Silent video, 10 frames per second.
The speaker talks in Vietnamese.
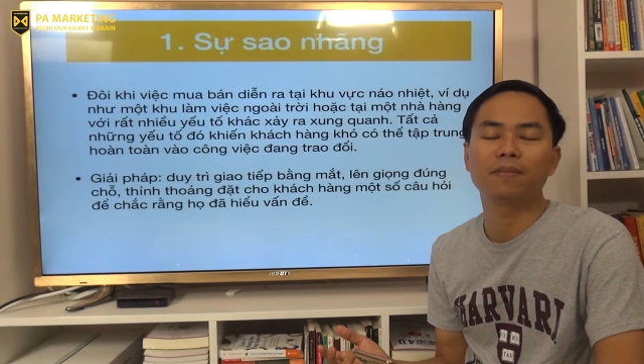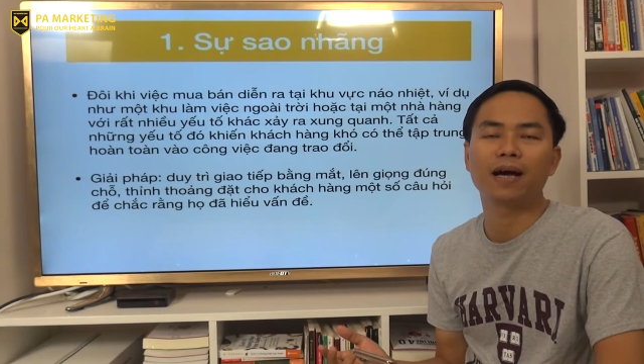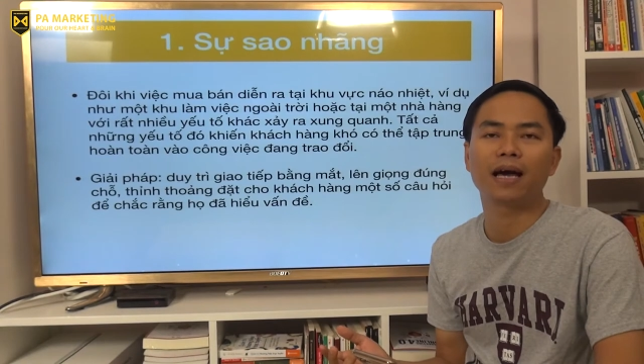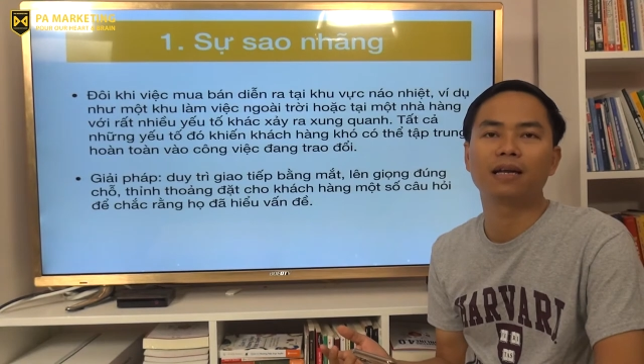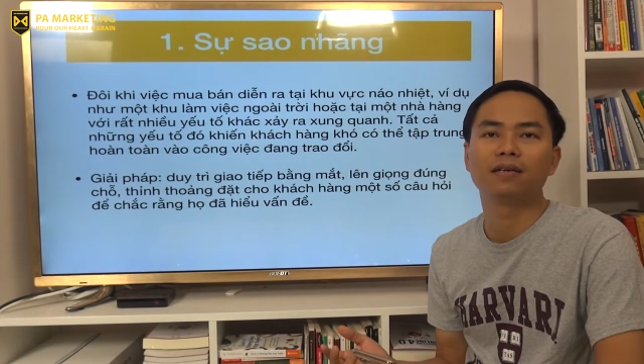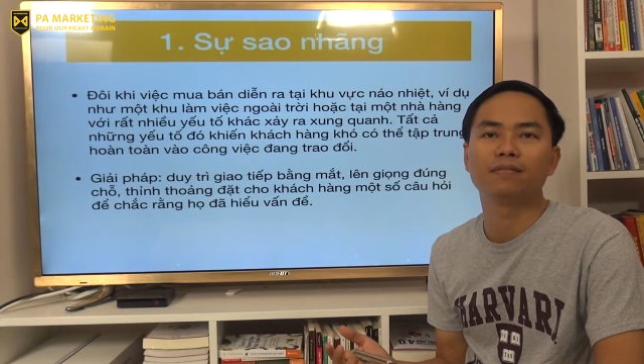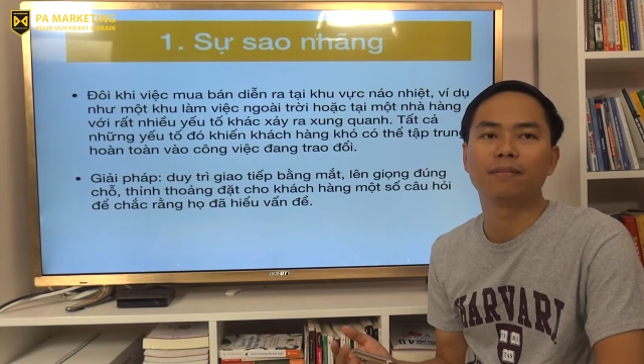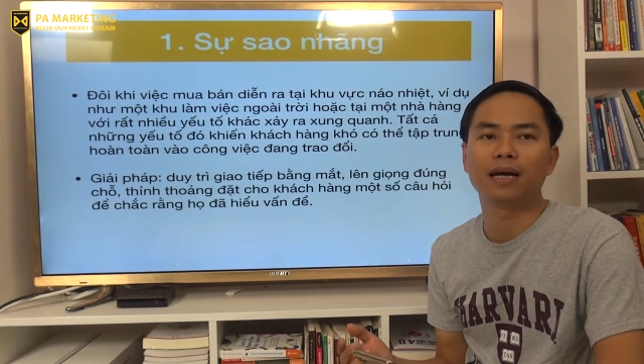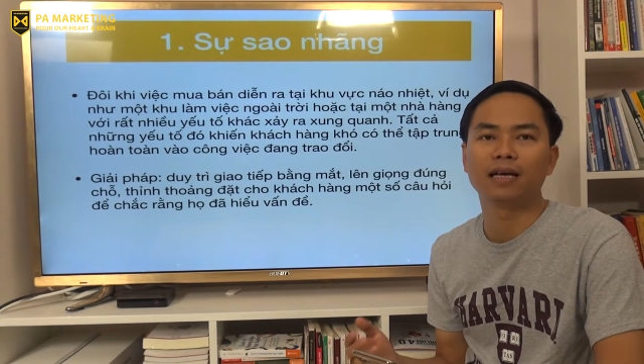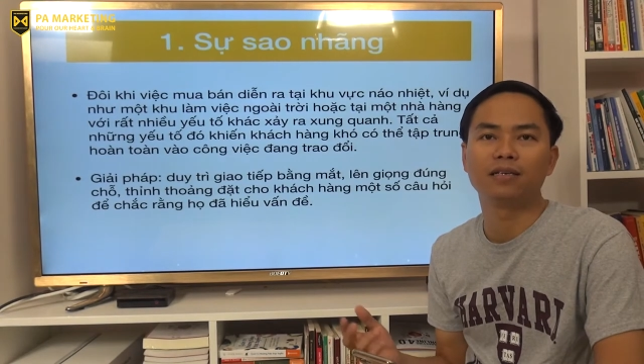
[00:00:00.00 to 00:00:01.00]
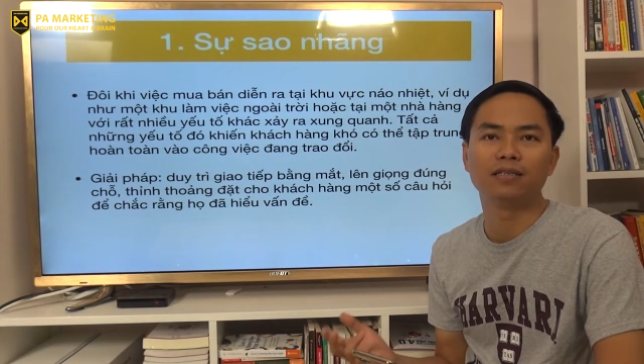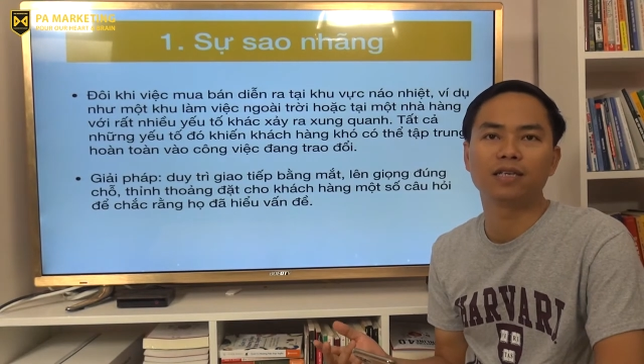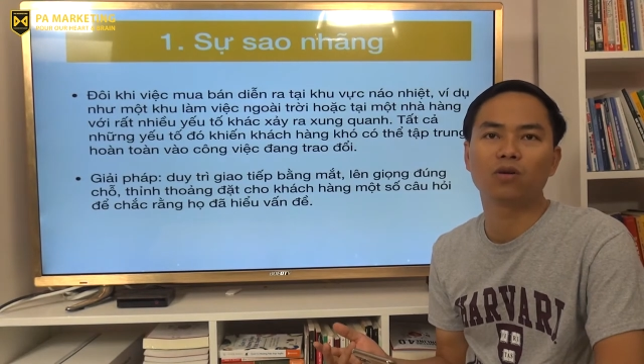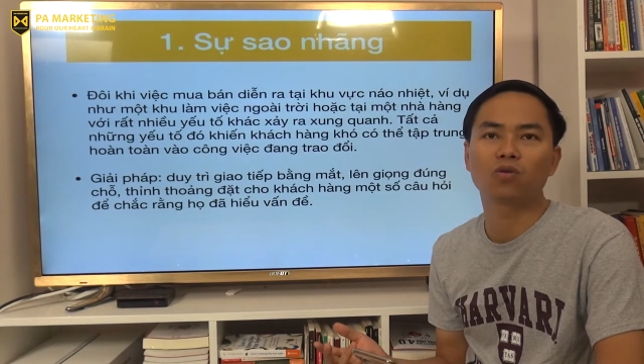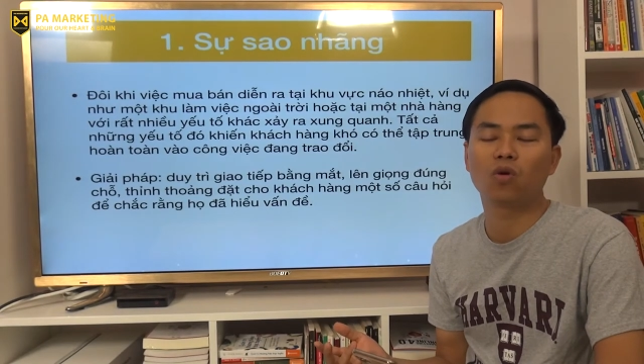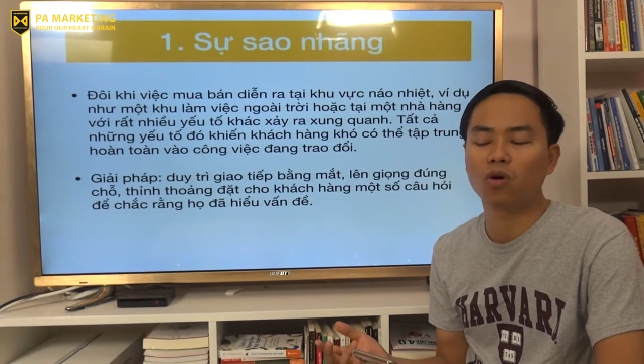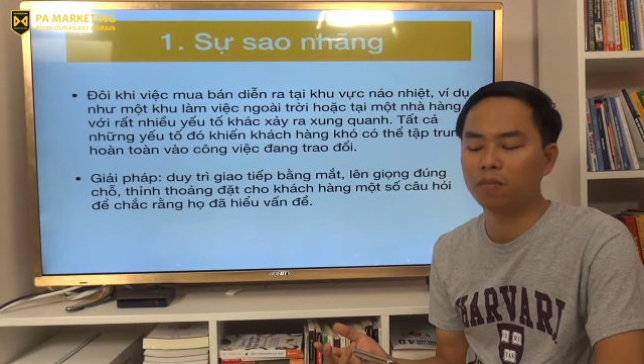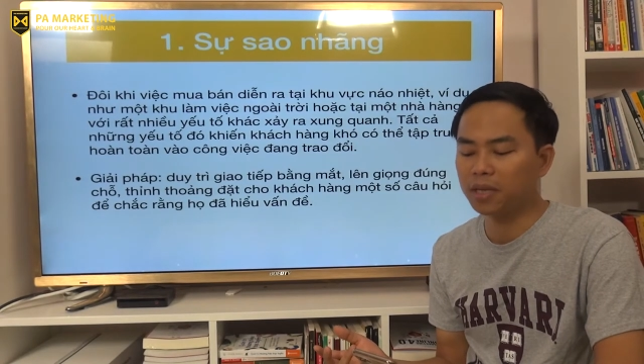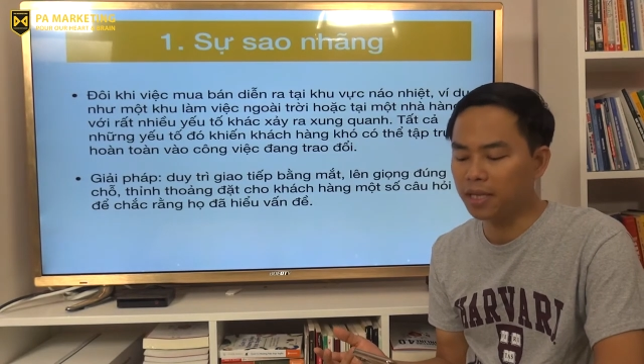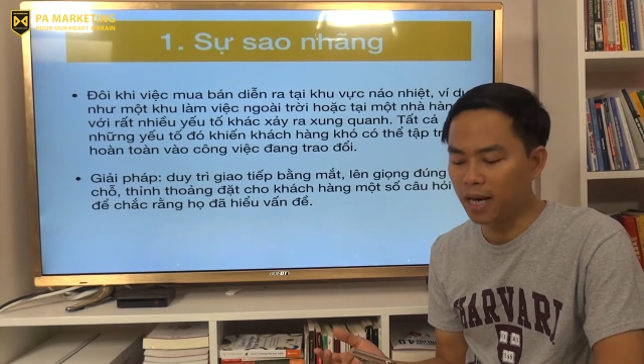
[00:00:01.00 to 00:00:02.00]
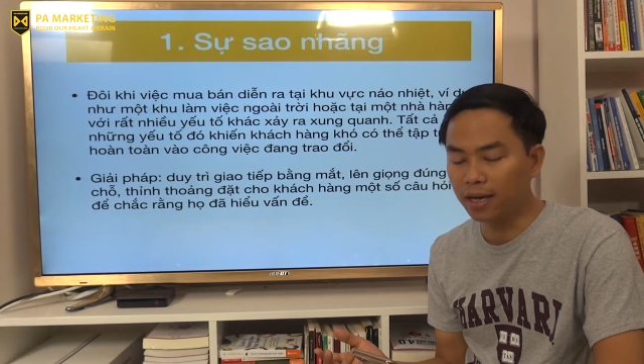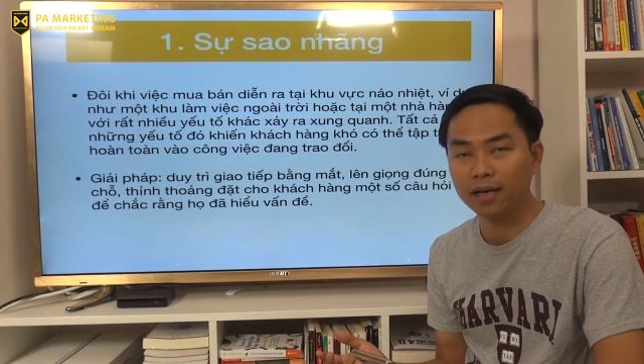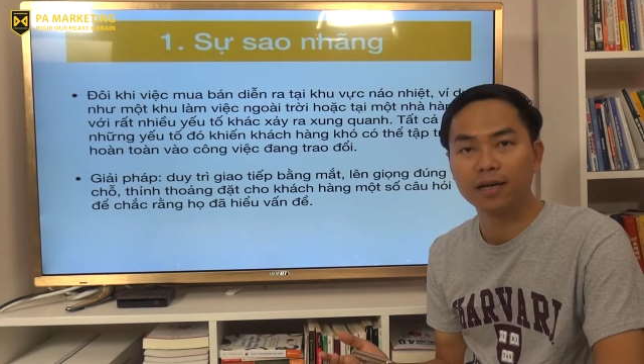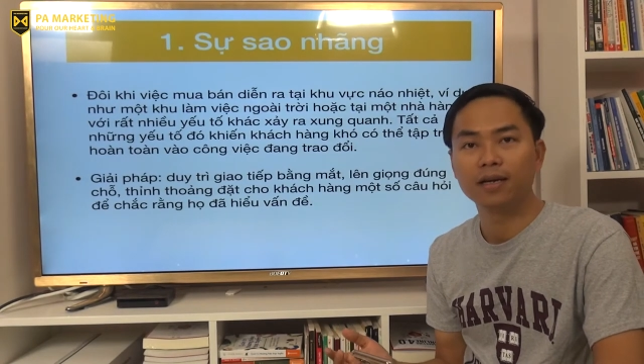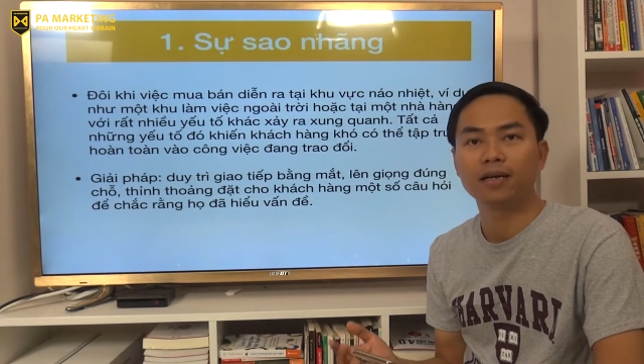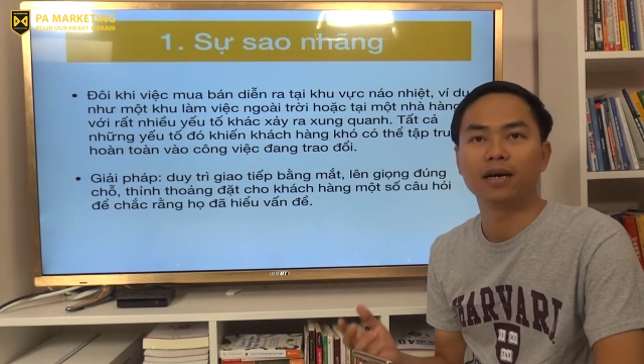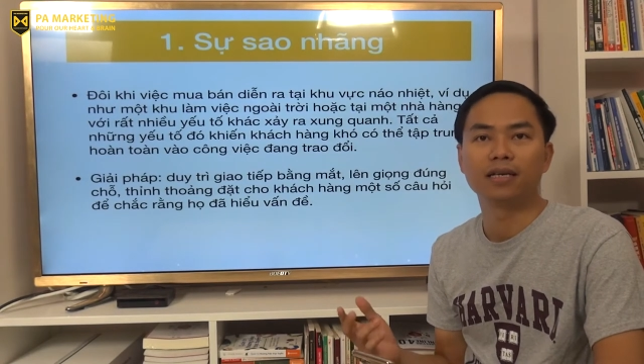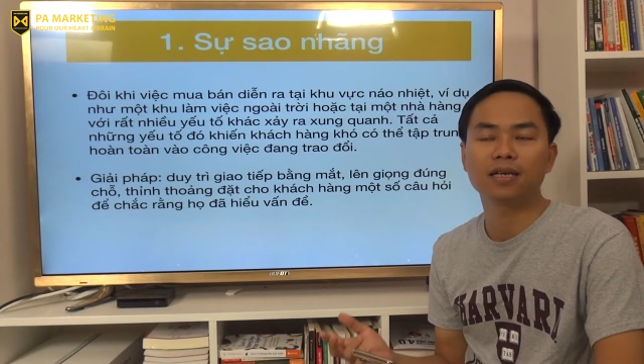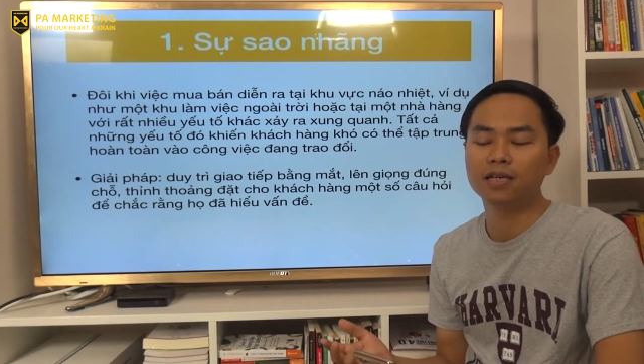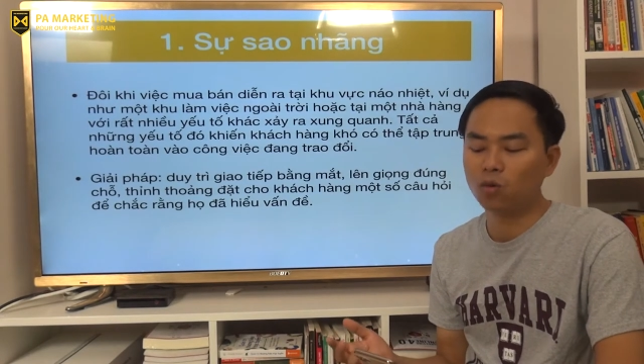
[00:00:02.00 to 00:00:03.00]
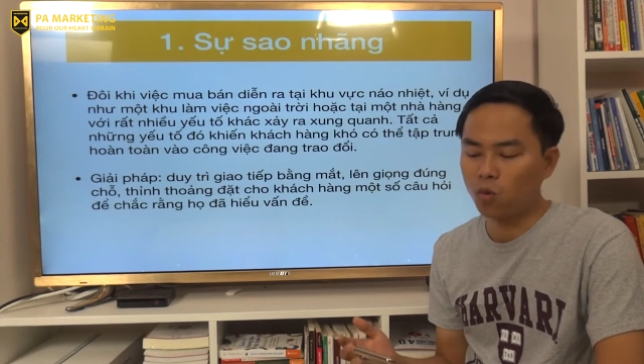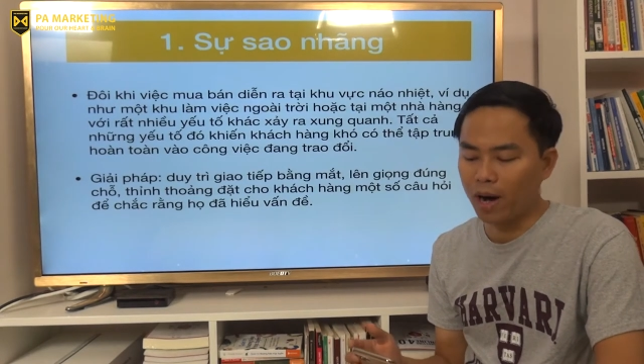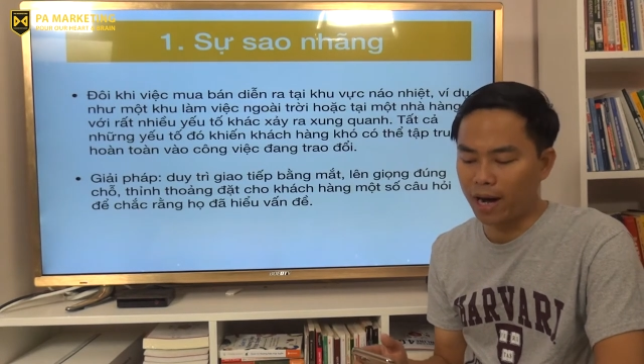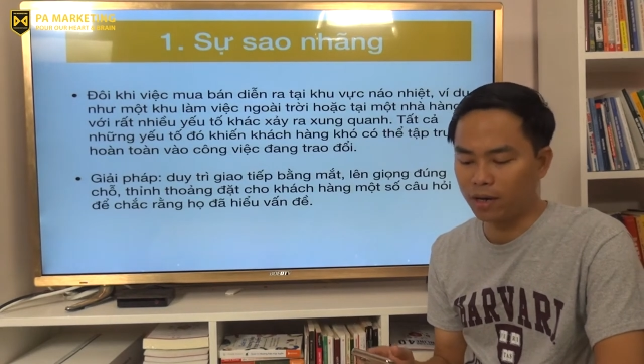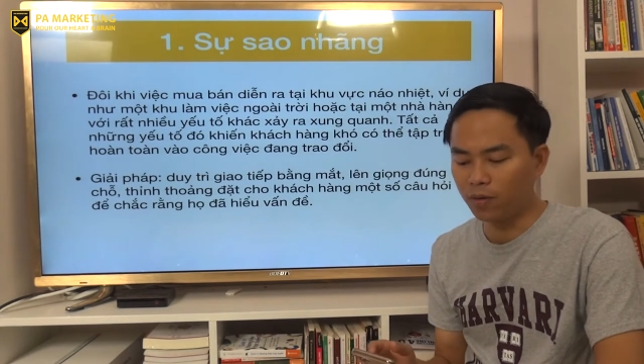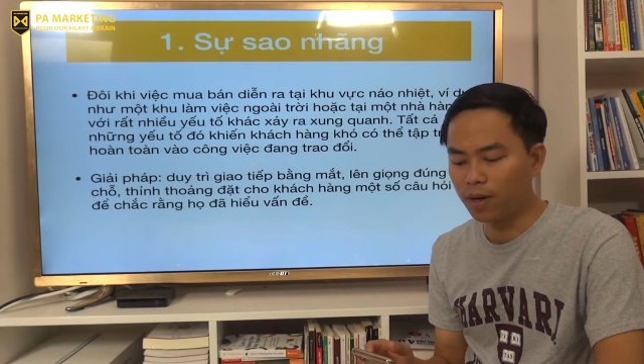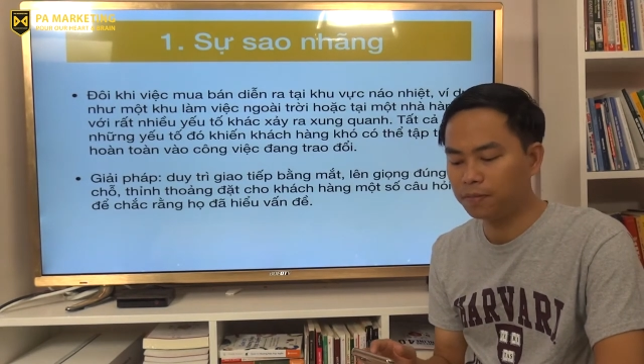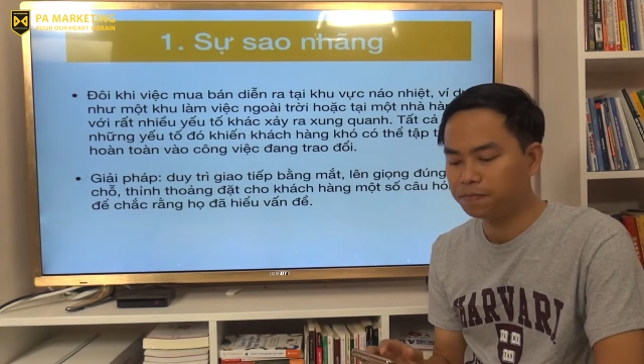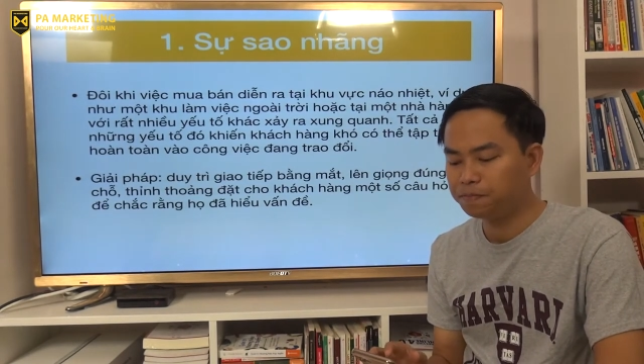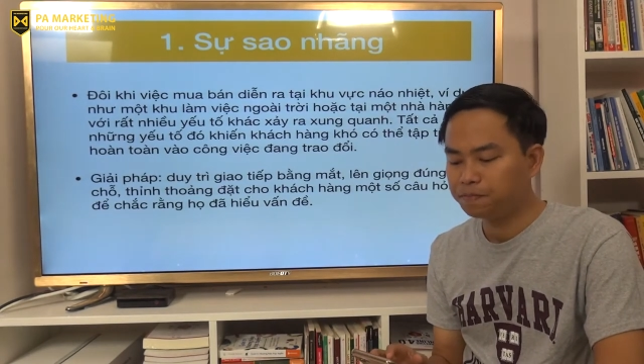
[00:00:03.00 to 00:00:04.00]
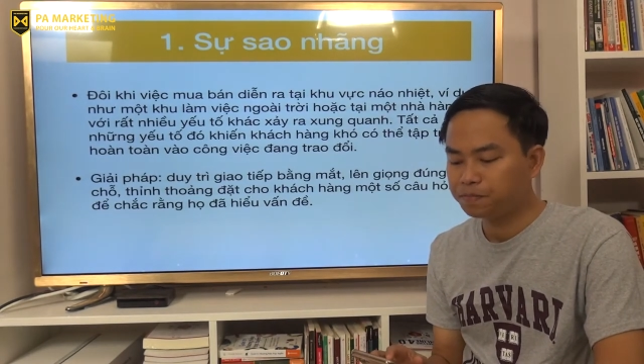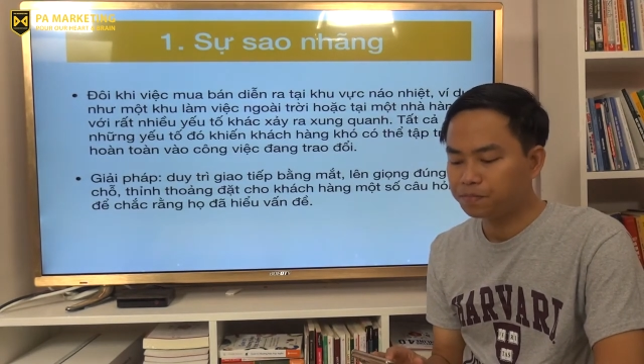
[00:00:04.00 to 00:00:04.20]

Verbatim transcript: hơn trăm ngàn bạn lại gửi xe ô tô không mất tiền à, rất là hiệu quả đúng không